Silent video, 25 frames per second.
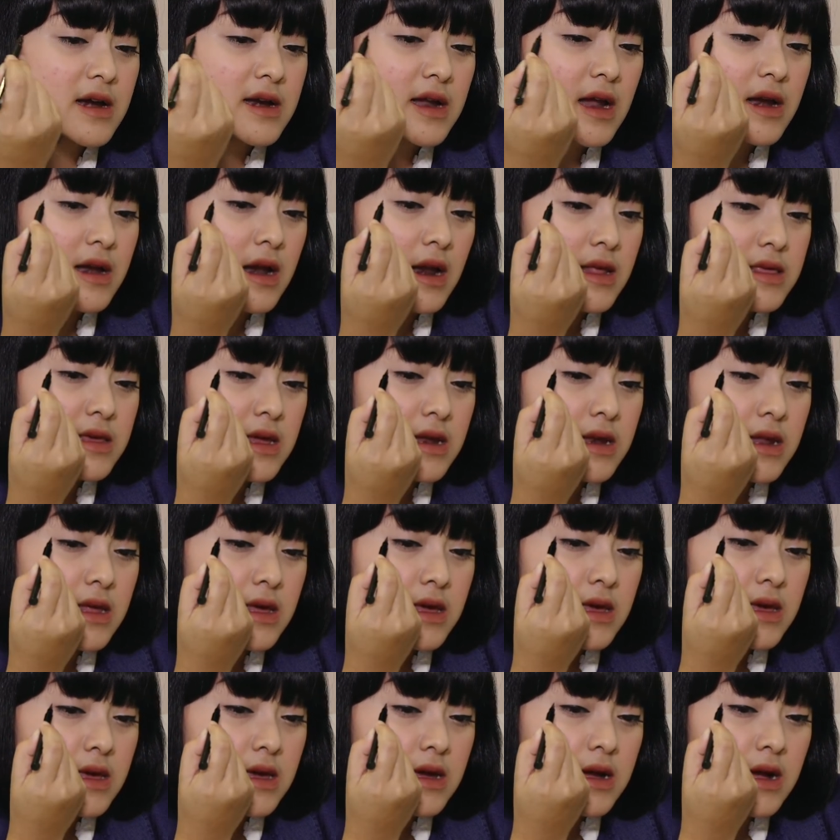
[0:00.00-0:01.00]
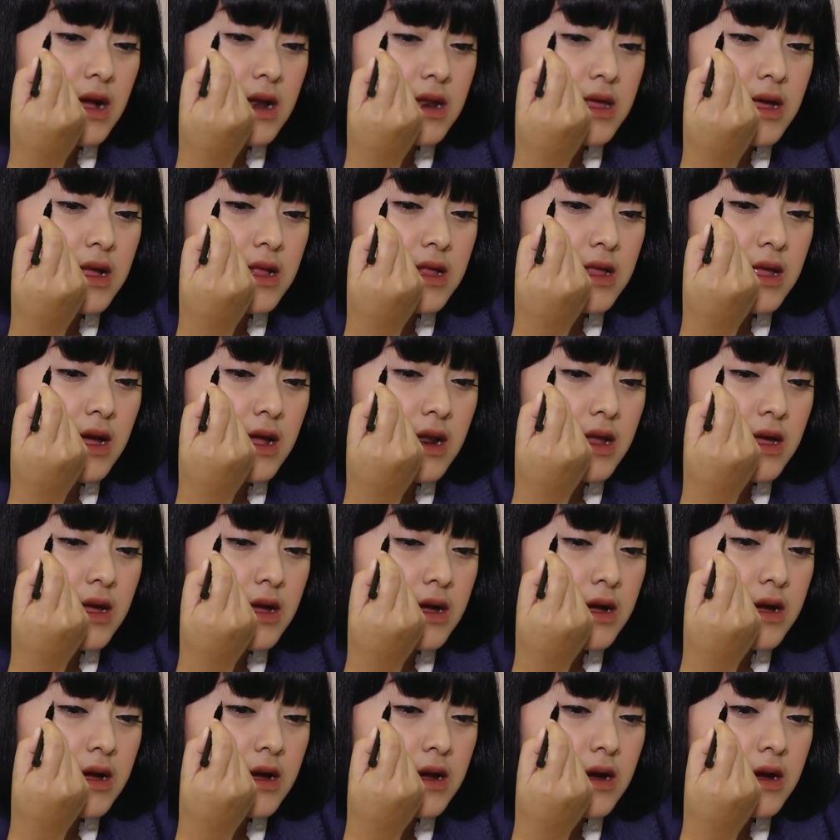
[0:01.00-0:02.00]
Nah, dari sini kalian tarik
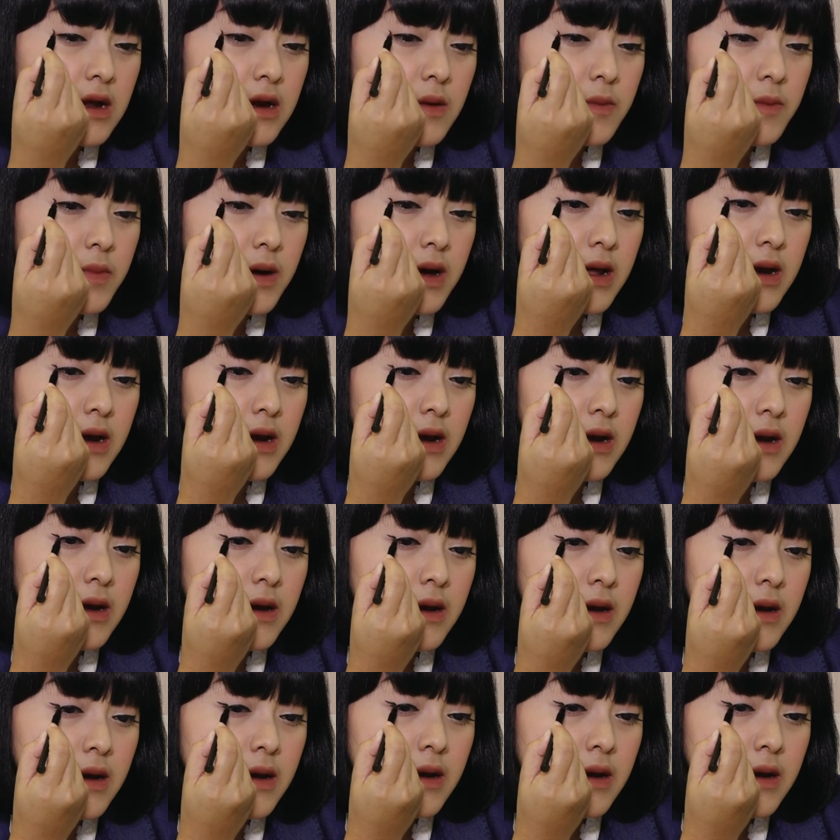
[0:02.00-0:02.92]
ke depan.